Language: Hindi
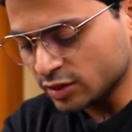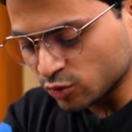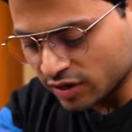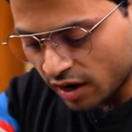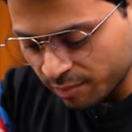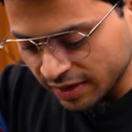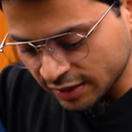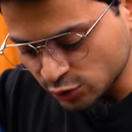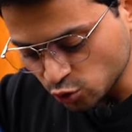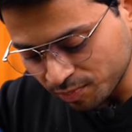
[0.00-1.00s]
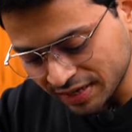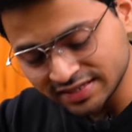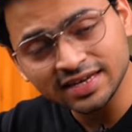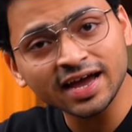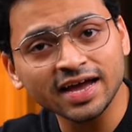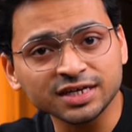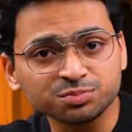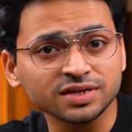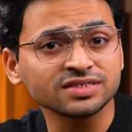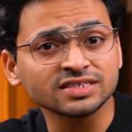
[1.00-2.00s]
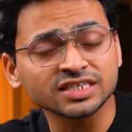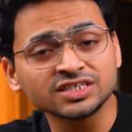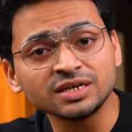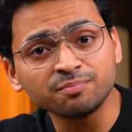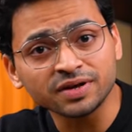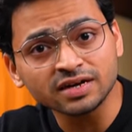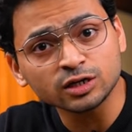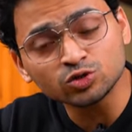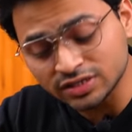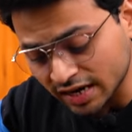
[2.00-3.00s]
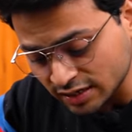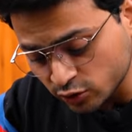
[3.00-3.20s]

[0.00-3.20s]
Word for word: तो यहाँ पे जो पी सी आई एक्सप्रेस सिक्सटीन पिन का जो सेकंड